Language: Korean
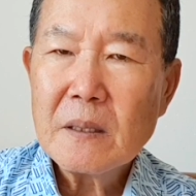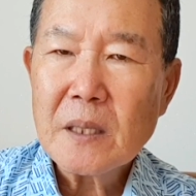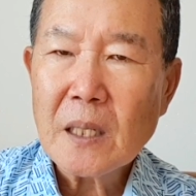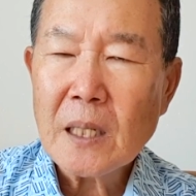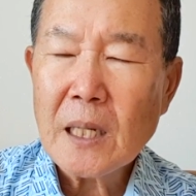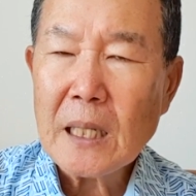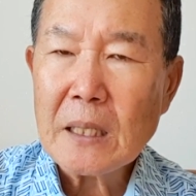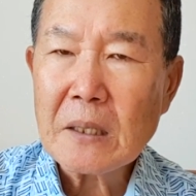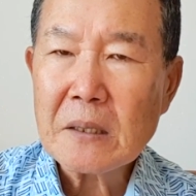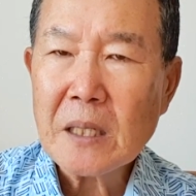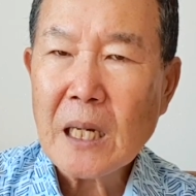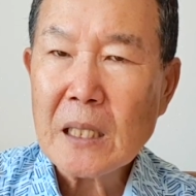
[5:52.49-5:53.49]
제가 갔던
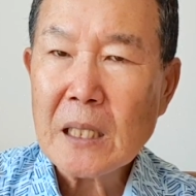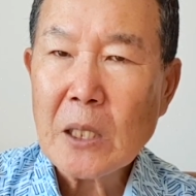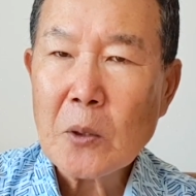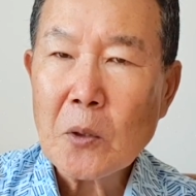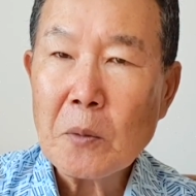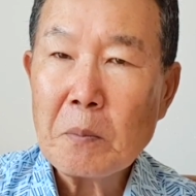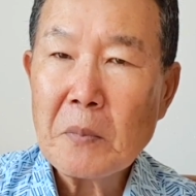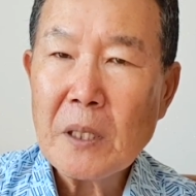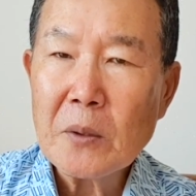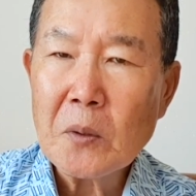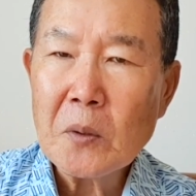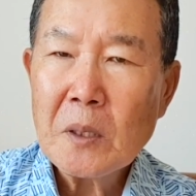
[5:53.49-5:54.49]
그
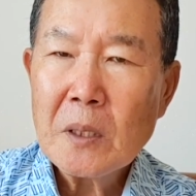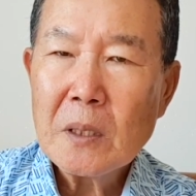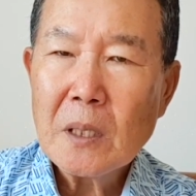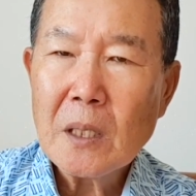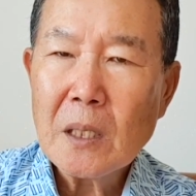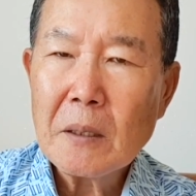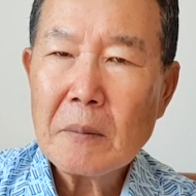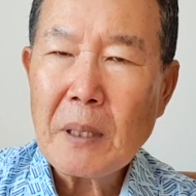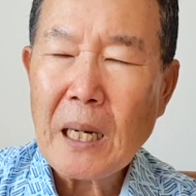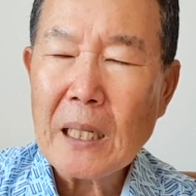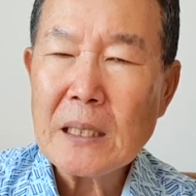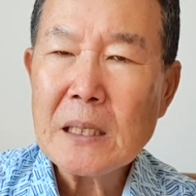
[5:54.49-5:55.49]
카타콤에도 어,
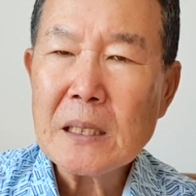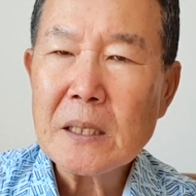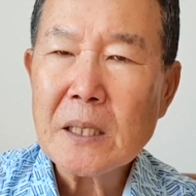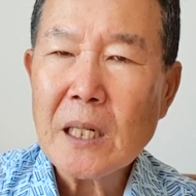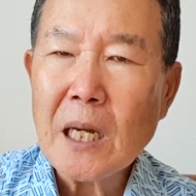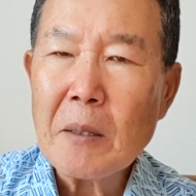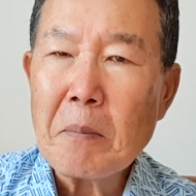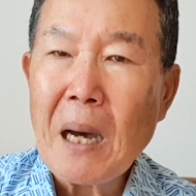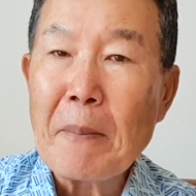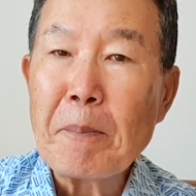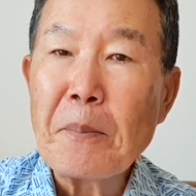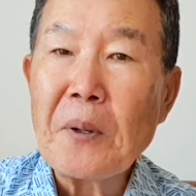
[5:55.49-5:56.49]
많이 있을 때는 한
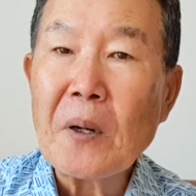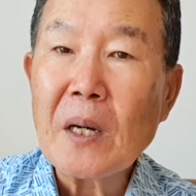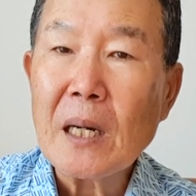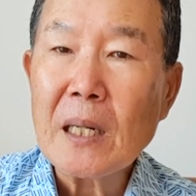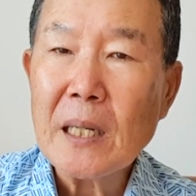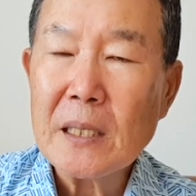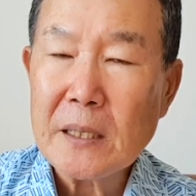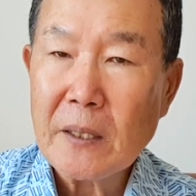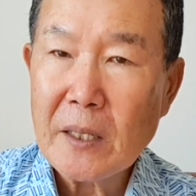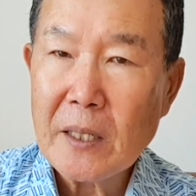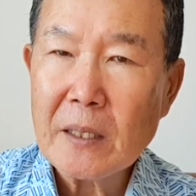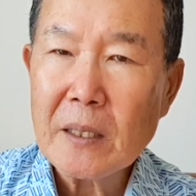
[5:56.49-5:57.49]
만 명 가까이
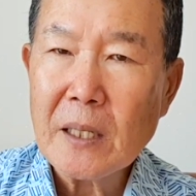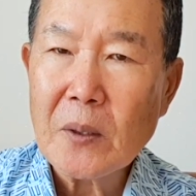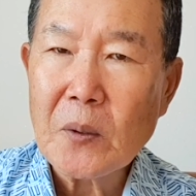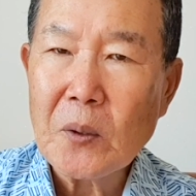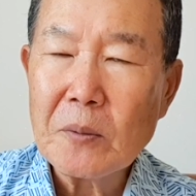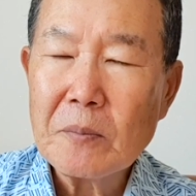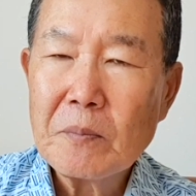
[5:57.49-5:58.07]
생활했다고.